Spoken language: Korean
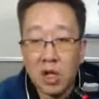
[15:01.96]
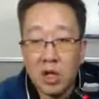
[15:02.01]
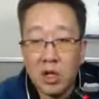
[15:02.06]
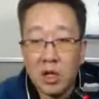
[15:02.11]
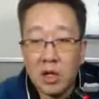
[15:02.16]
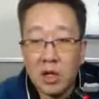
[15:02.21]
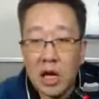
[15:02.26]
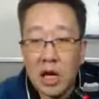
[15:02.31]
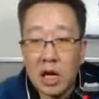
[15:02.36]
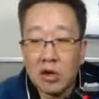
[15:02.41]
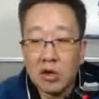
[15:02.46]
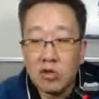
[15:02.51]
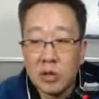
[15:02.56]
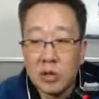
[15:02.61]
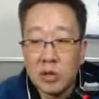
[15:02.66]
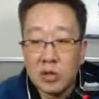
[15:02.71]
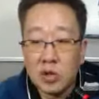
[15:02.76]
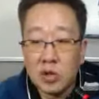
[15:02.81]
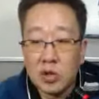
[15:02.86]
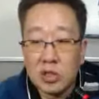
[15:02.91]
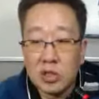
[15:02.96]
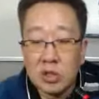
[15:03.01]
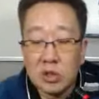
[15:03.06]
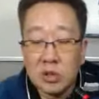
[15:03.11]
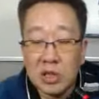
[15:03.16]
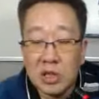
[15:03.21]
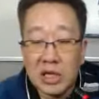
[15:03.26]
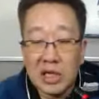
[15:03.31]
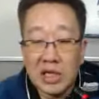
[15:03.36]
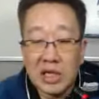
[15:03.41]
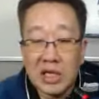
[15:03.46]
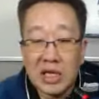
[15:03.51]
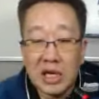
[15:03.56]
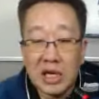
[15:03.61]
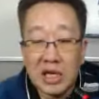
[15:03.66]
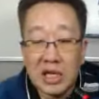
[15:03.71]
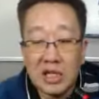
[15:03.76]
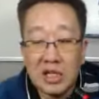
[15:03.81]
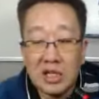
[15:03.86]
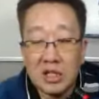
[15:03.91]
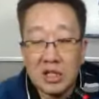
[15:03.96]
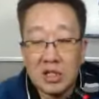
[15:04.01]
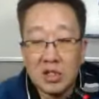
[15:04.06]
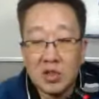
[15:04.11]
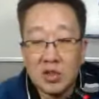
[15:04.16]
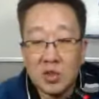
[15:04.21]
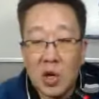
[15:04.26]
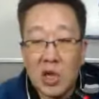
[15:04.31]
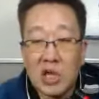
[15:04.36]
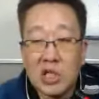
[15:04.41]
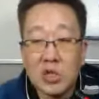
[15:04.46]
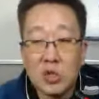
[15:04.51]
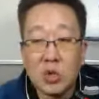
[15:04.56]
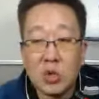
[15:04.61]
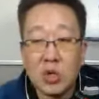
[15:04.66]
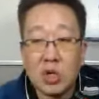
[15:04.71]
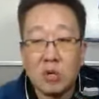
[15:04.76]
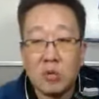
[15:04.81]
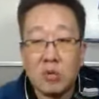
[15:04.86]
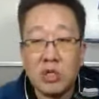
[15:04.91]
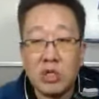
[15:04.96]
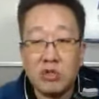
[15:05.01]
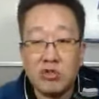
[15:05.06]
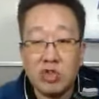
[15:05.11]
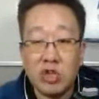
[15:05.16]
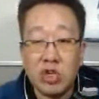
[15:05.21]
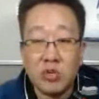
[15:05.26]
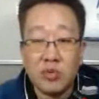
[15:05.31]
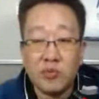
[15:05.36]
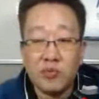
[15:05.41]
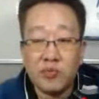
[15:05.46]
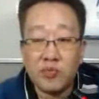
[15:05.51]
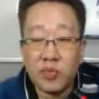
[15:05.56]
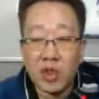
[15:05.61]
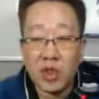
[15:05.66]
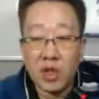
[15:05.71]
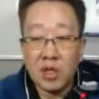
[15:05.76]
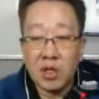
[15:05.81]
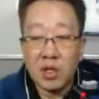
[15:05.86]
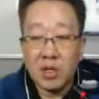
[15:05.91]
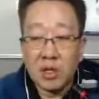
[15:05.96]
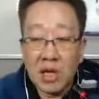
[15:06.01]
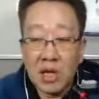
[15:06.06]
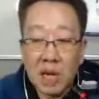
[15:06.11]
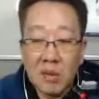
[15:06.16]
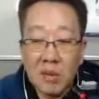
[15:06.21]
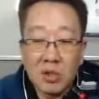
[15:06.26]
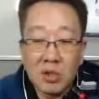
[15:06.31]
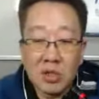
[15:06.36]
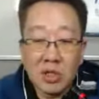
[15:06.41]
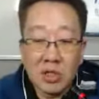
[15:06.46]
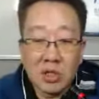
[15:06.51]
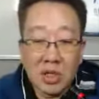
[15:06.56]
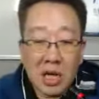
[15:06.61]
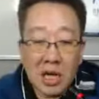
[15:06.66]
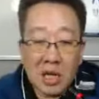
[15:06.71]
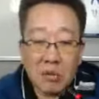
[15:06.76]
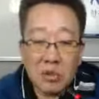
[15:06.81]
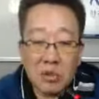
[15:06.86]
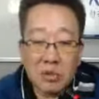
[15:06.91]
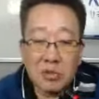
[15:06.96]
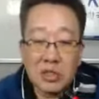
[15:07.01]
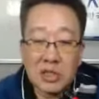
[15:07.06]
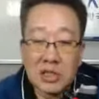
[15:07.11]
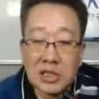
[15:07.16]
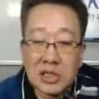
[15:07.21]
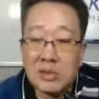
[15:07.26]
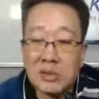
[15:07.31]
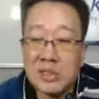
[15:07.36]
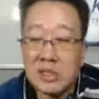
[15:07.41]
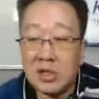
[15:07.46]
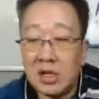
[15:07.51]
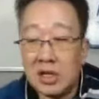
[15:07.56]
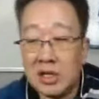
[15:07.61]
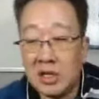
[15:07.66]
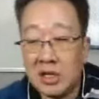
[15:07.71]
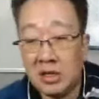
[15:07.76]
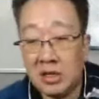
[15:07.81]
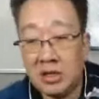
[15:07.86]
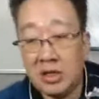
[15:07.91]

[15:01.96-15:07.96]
한국 앱스토어에서도 되게 인기가 있는 콰이소라는 어플이고요. 한번 깔아보시면 되게 재밌을 것 같아요.